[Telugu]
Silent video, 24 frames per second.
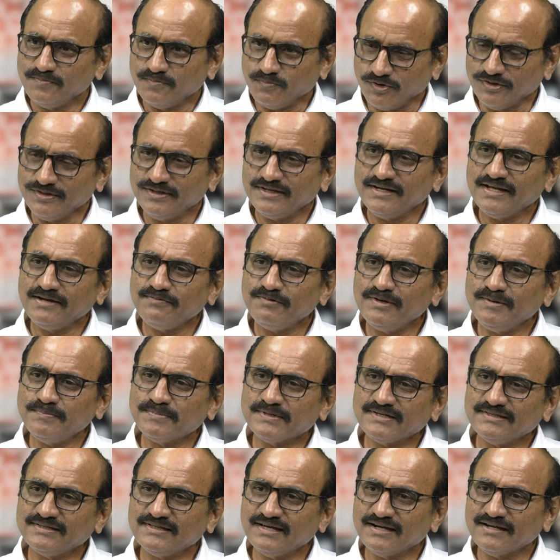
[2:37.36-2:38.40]
మొదట ఏమని
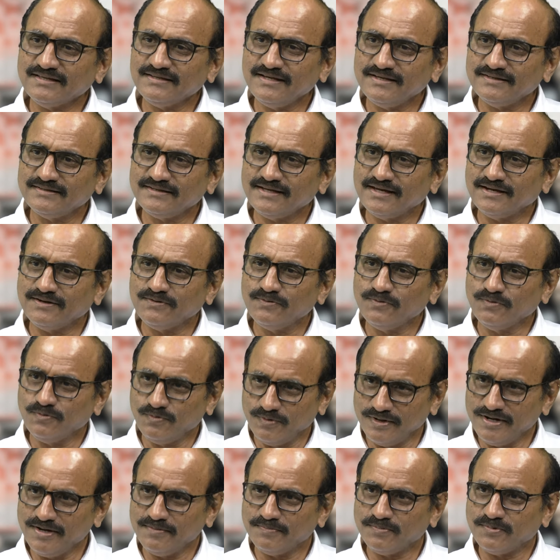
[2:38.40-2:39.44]
ప్రసారం చేశారు
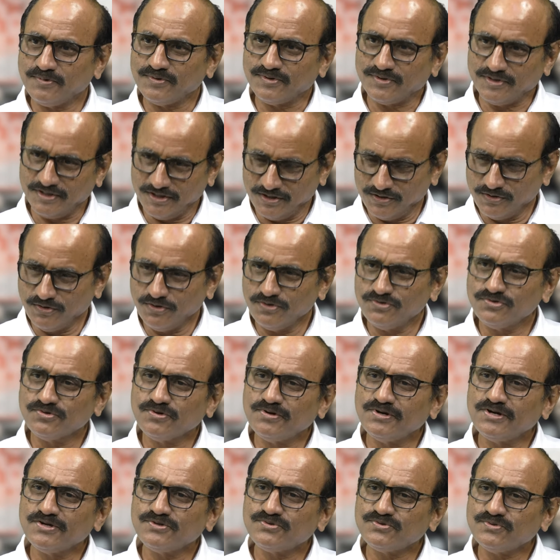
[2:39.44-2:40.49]
గుండెపోటు ఈ రోజు
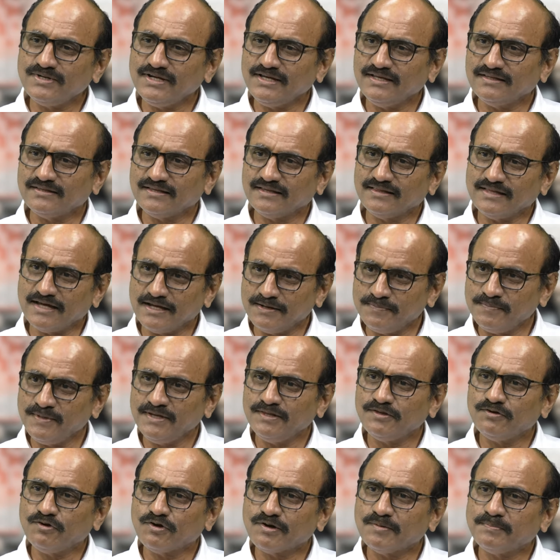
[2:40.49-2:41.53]
కూడా సునీత దాని
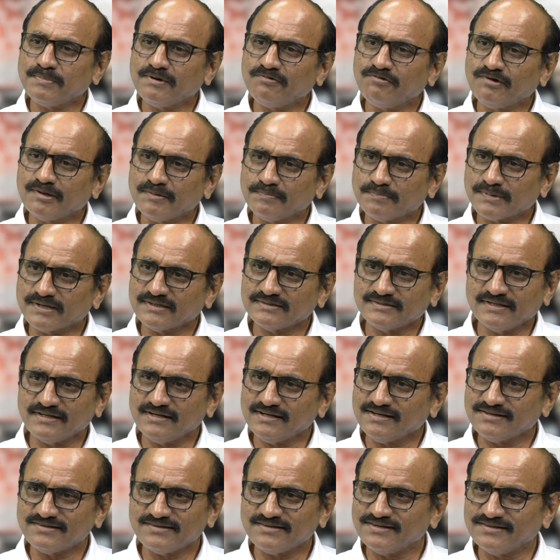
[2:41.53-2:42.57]
మీద ఒక పవర్
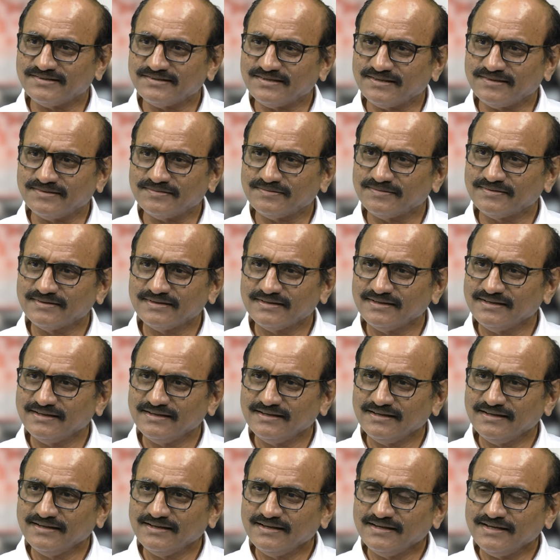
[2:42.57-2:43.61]
ప్రజెంటేషన్ ఇచ్చింది
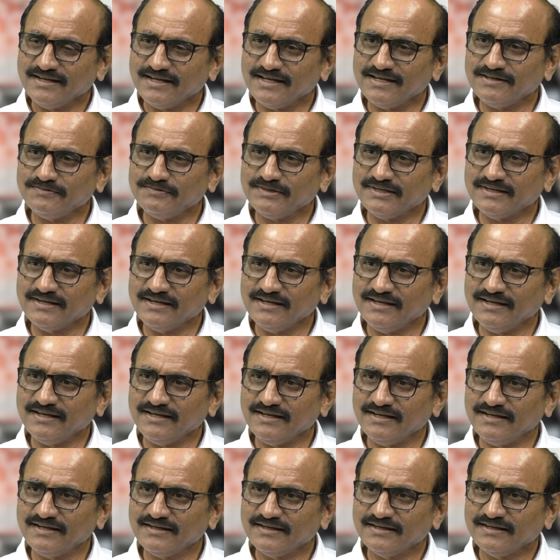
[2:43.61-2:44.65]
ఏమని
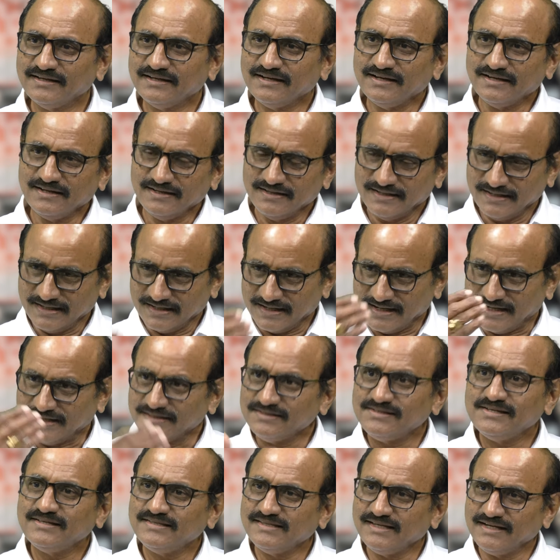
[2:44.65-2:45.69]

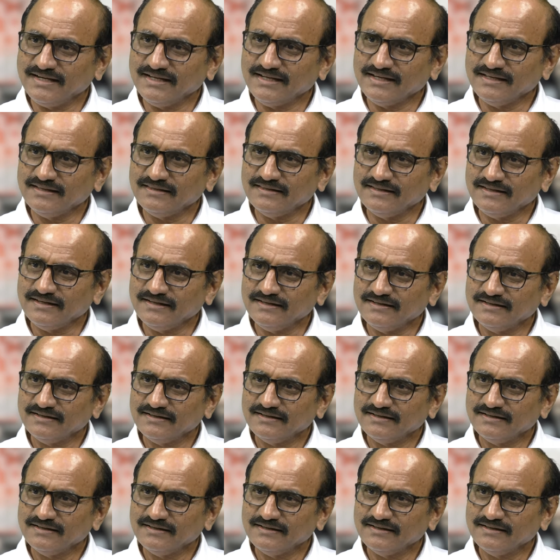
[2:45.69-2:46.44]
హత్య జరిగింది